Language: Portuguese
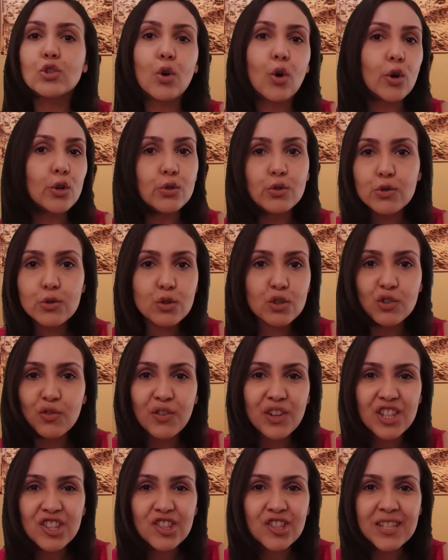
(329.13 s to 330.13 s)
todos os
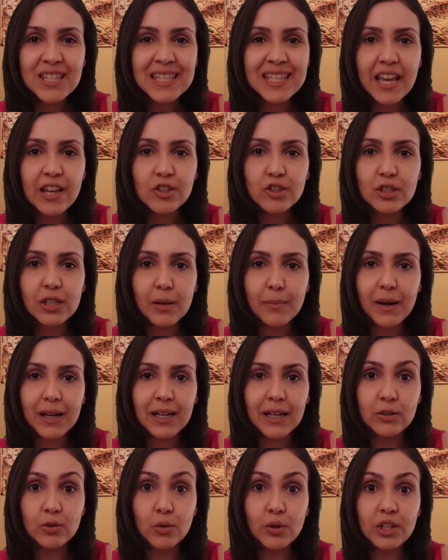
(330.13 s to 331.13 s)
26
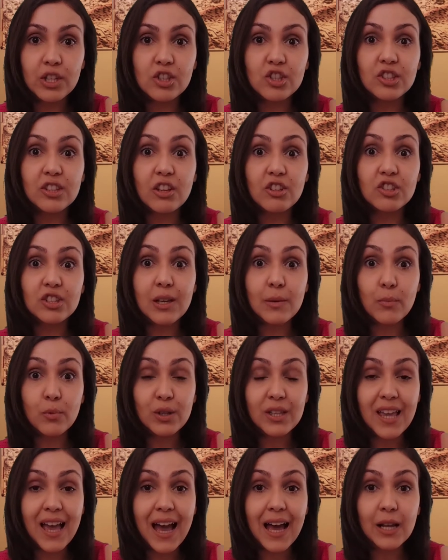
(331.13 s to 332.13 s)
trabalhadores
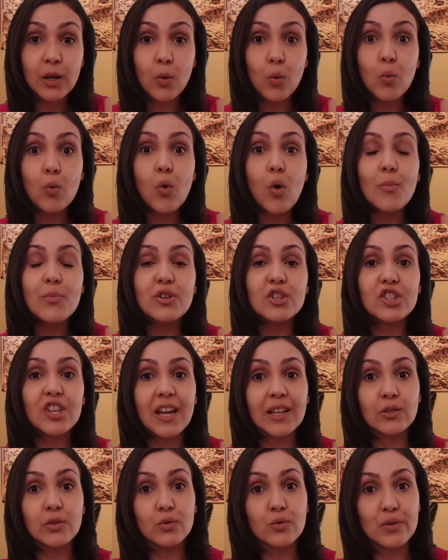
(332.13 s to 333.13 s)
testemunharam o
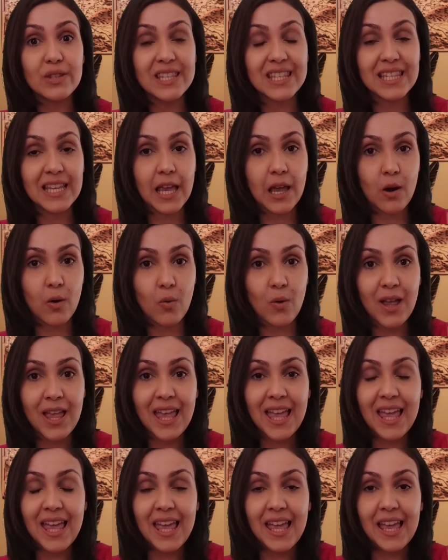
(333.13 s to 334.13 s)
objeto no céu
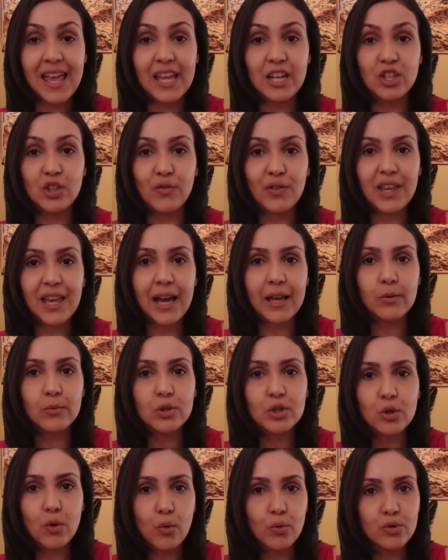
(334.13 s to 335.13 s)
eles
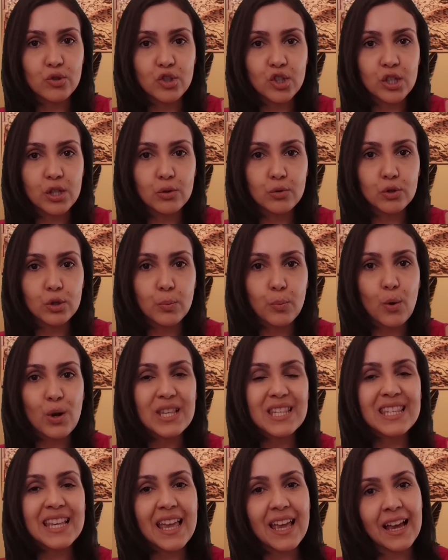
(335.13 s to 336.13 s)
ficaram escondidos
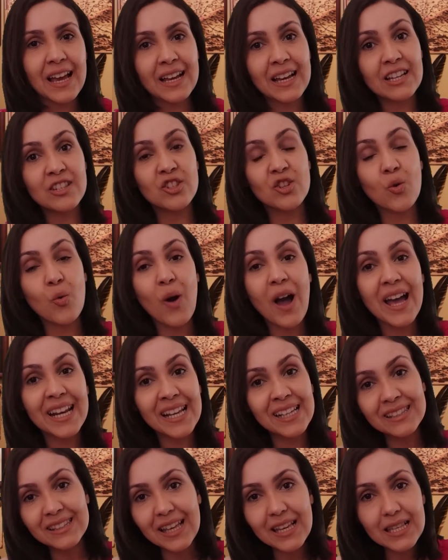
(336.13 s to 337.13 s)
por cerca de
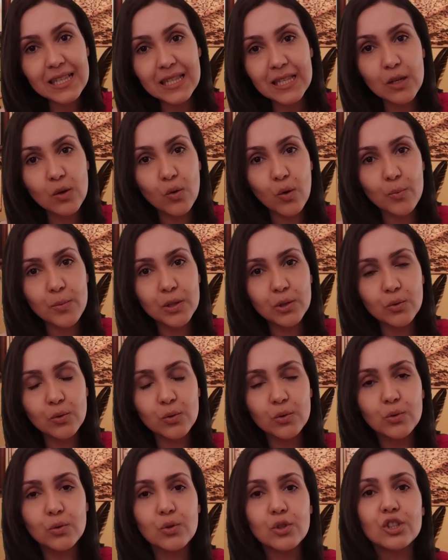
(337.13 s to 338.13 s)
45
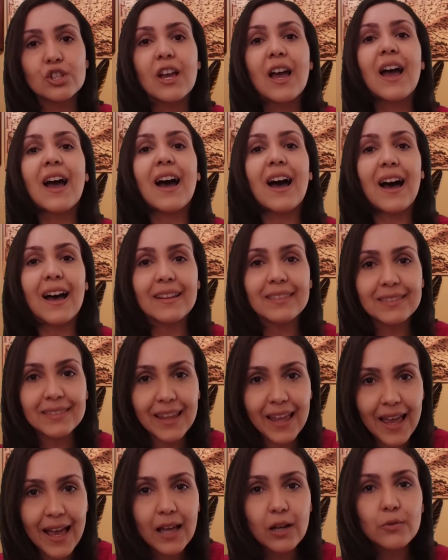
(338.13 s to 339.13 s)
minutos
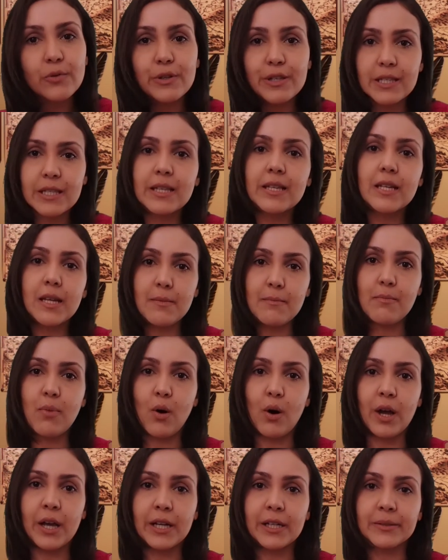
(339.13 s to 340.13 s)
até a luz ir
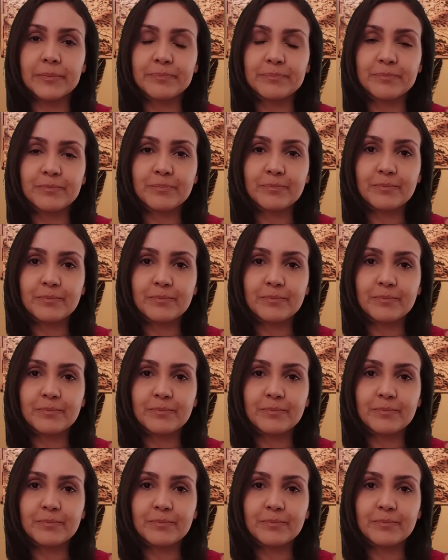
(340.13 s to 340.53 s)
embora.